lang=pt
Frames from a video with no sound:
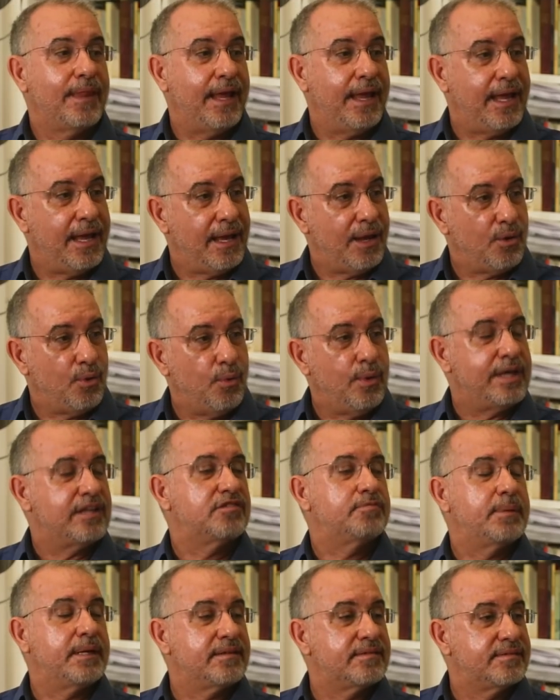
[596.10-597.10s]
É o
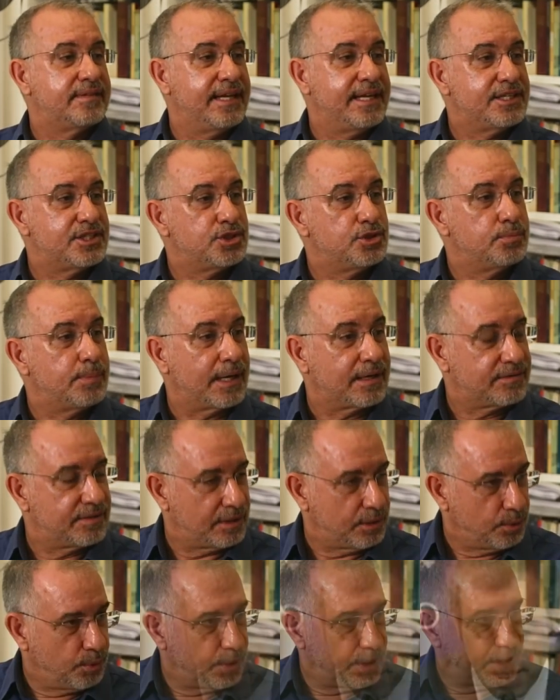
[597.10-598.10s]
ex-presidente do
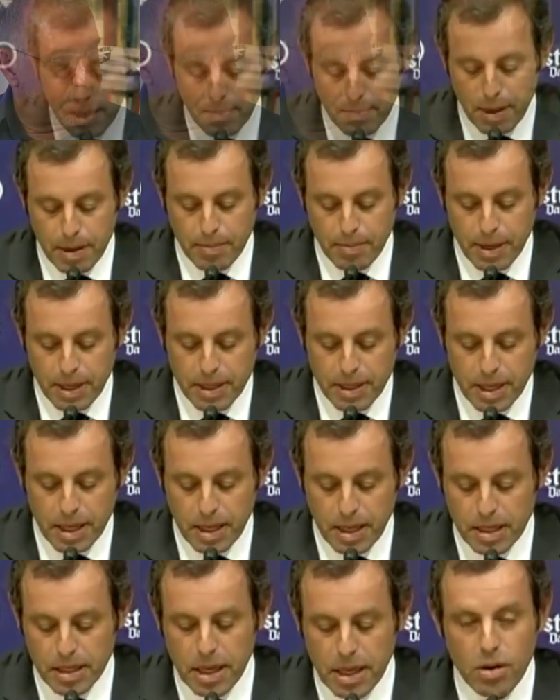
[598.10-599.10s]
Barcelona, Sandro
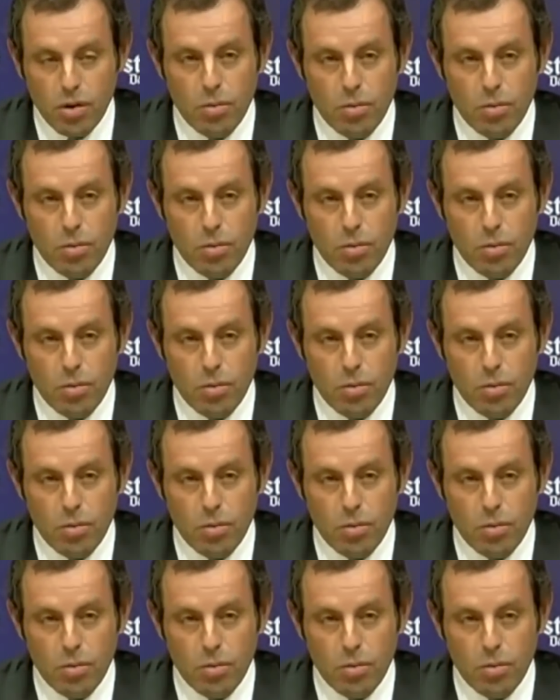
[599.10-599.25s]
Rossell.